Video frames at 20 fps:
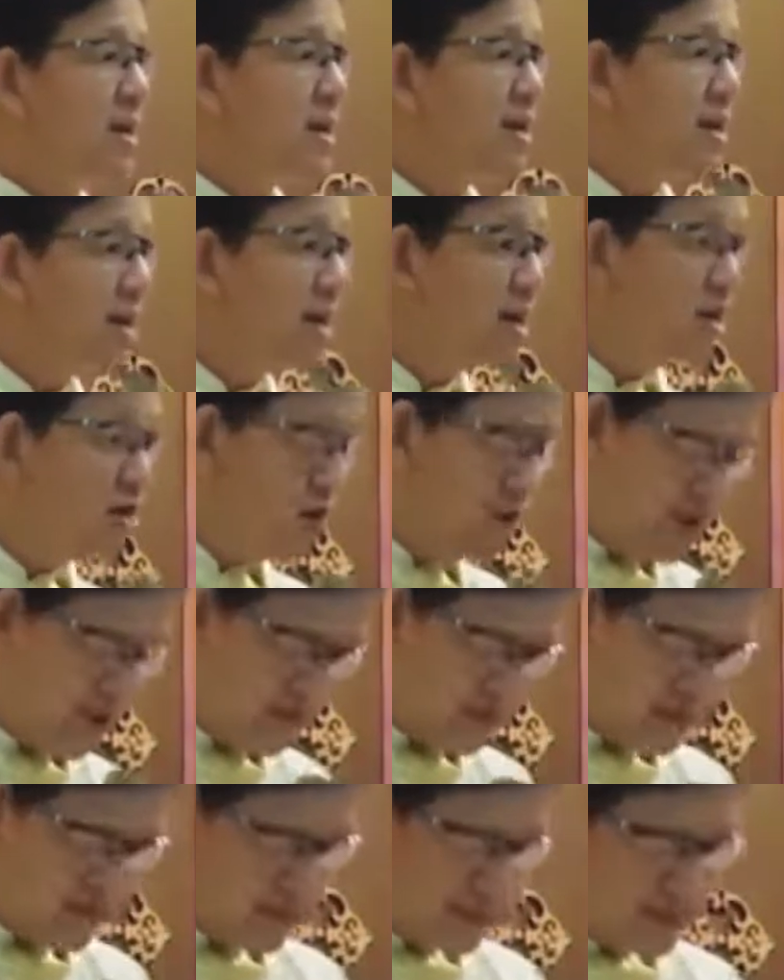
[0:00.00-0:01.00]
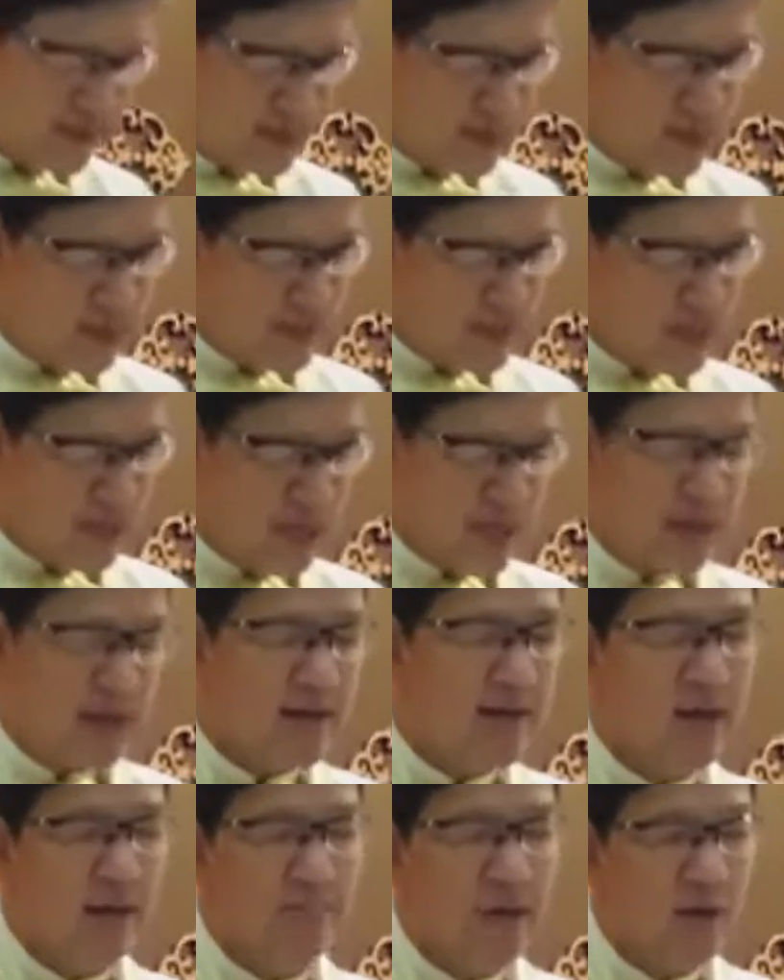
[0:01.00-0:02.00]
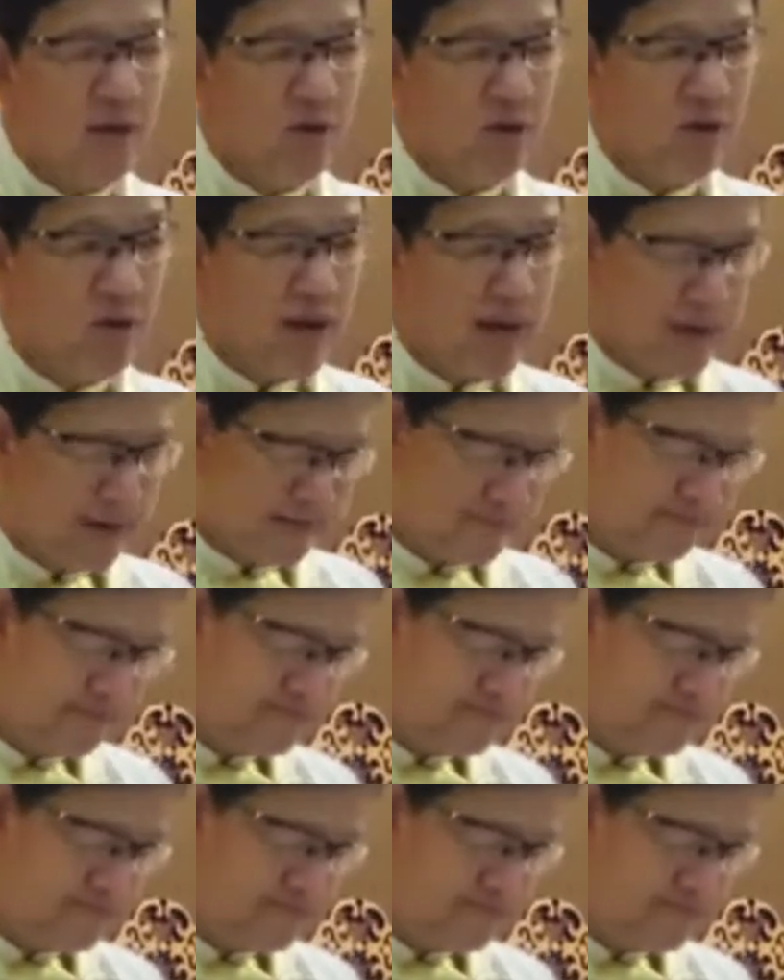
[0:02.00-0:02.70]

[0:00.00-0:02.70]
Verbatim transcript: nakaingon sa iyang kabag kabaguhan?